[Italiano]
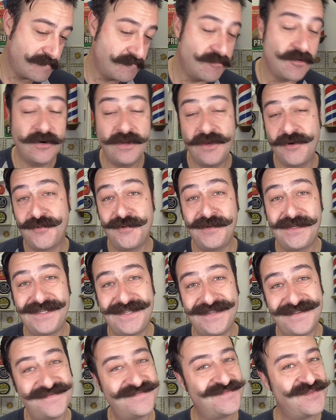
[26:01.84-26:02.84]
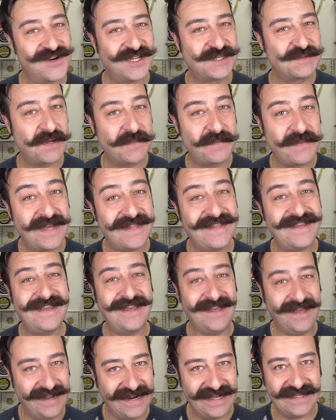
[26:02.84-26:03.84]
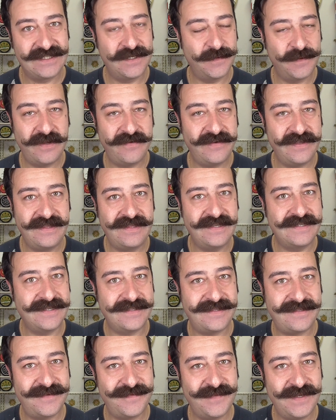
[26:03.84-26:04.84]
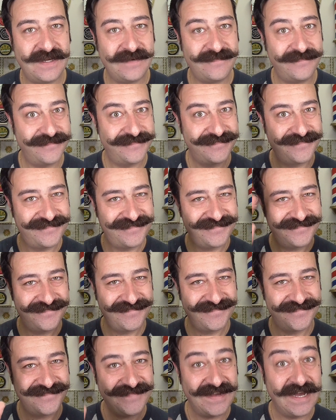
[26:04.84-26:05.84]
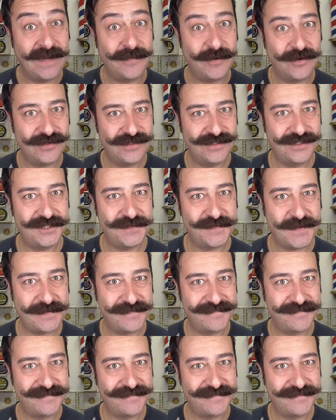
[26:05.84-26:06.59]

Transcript: buoni acquisti, buone sbarbate e grazie per i 27.000. Alla prossima.